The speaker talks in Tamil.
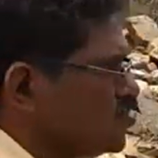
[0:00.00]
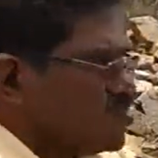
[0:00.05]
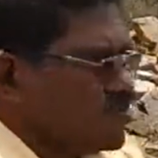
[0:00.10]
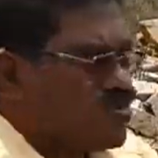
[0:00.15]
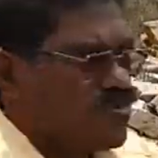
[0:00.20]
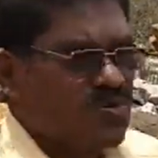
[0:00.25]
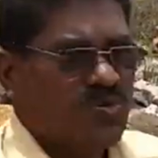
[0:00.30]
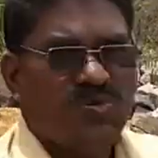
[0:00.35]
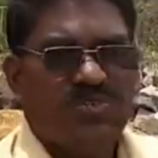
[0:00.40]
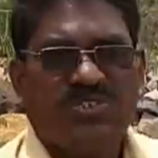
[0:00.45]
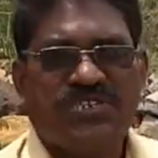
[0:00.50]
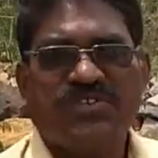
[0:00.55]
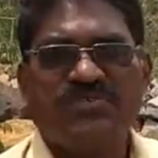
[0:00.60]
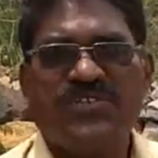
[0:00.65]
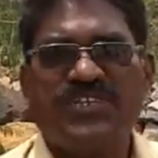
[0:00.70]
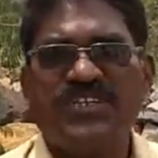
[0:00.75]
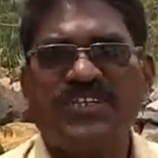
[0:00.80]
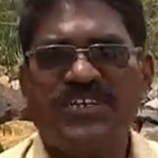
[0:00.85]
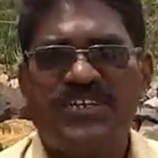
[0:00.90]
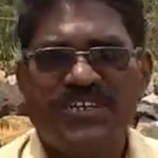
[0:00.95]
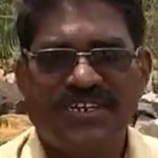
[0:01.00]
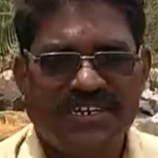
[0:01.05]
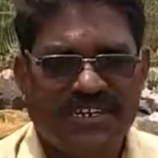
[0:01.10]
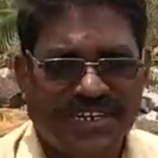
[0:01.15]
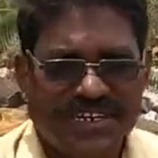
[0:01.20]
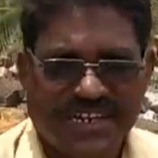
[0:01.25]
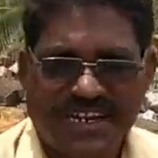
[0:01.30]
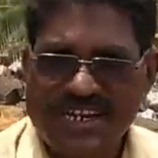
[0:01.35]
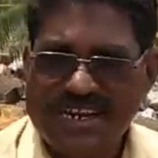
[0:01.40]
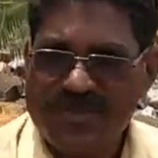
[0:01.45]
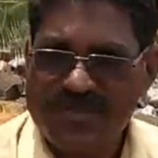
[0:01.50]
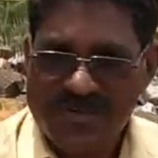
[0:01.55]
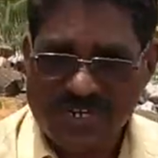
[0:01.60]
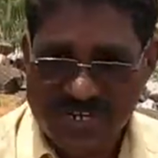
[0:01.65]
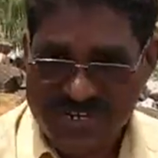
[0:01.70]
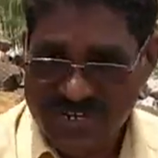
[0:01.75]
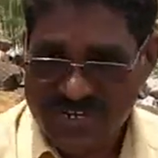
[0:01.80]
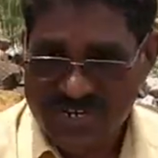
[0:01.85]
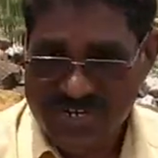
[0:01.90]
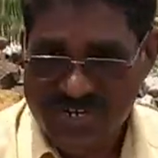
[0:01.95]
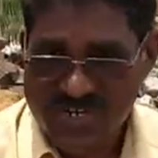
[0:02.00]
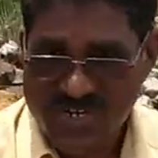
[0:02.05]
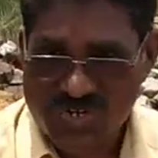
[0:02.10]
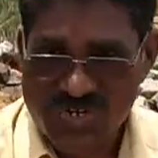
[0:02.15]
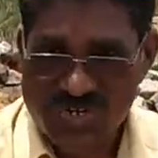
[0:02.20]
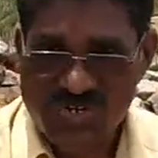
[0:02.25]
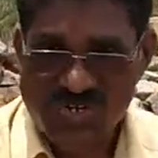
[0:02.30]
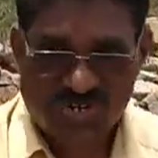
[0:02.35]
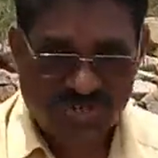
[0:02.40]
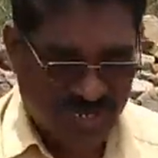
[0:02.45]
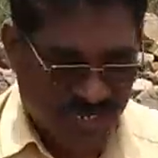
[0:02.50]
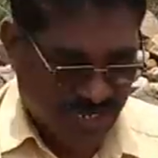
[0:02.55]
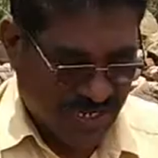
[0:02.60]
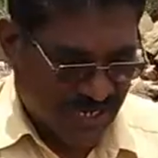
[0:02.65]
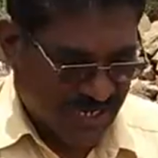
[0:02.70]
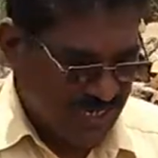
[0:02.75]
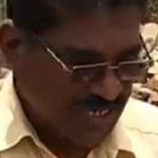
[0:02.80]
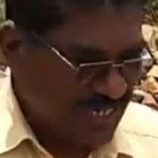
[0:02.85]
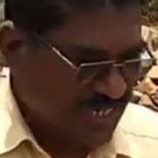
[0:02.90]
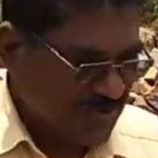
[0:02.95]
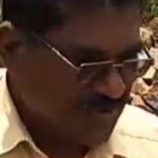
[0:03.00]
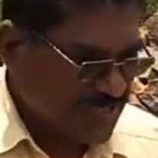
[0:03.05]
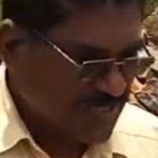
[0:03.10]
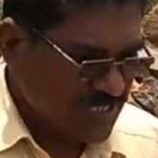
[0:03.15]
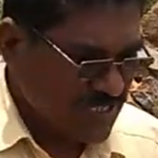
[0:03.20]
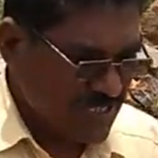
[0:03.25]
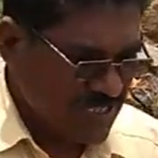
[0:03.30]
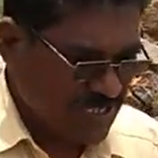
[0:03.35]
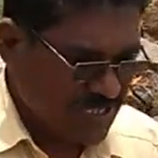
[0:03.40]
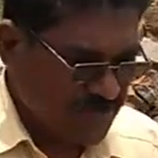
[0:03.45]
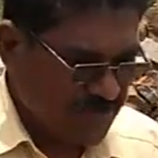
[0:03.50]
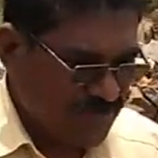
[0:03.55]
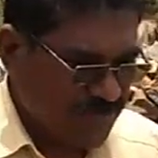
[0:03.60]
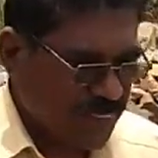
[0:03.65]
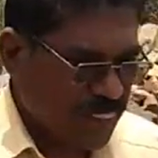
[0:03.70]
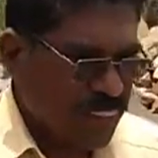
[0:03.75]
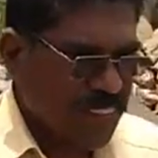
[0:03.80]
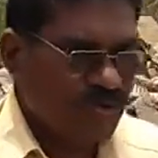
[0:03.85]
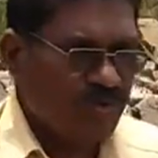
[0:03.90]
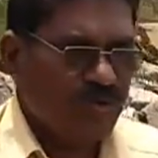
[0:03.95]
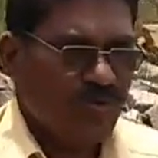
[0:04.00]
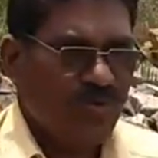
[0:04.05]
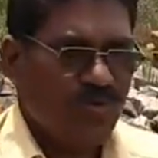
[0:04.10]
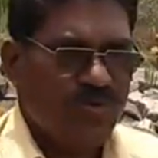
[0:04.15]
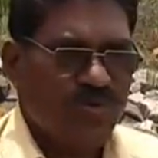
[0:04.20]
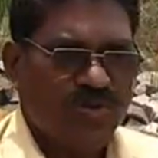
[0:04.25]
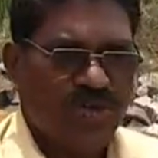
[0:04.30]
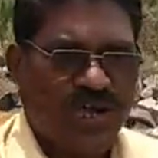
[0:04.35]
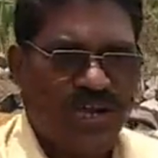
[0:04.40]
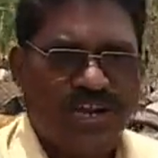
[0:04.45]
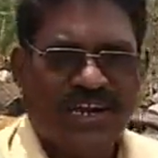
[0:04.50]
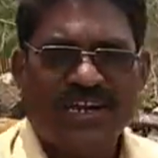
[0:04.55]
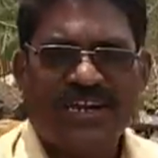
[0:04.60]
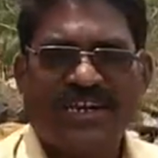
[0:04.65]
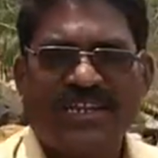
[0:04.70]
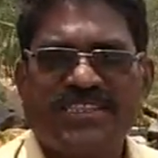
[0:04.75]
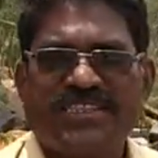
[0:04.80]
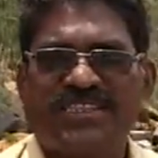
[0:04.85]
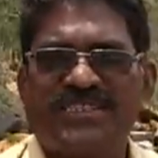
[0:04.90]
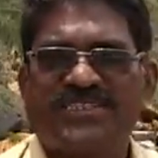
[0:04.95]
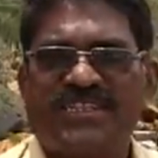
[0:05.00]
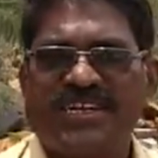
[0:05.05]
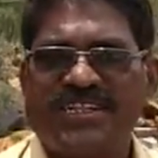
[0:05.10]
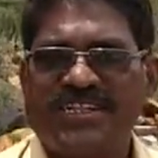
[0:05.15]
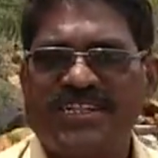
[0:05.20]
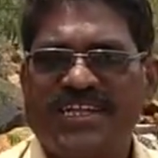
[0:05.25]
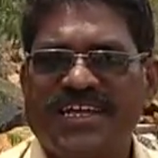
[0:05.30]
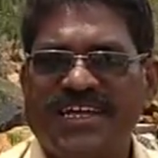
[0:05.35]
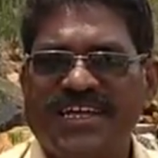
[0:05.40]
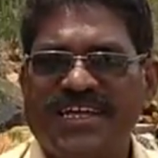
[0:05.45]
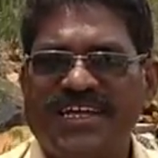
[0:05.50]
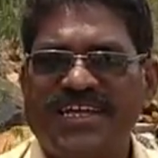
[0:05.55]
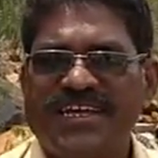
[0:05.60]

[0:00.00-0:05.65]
குட்டூர் சிவன் திட்டுன்ற இடத்துல நாம் நின்றுக்கிட்டு இருக்கோம் இங்கே வந்து மூணு காலகட்டத்தை சேர்ந்த